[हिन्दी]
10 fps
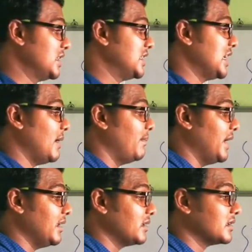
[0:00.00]
ये है
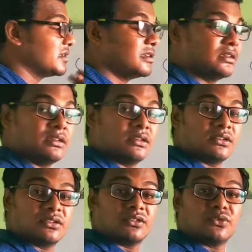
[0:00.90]
मेन
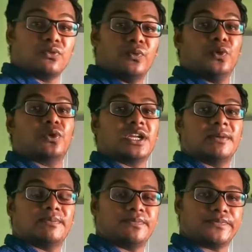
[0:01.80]
वीओटी
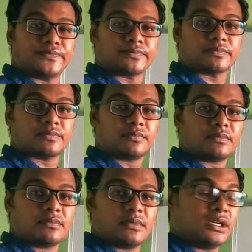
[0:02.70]

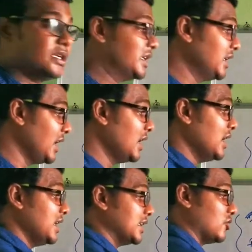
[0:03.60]
ठीक है
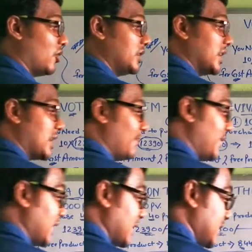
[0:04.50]
और ये
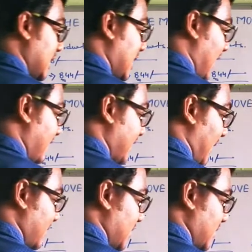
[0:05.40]
कब तक ये लाइफ
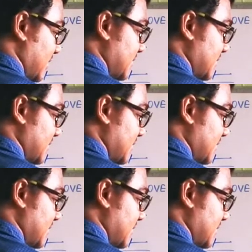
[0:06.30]
टाइम तक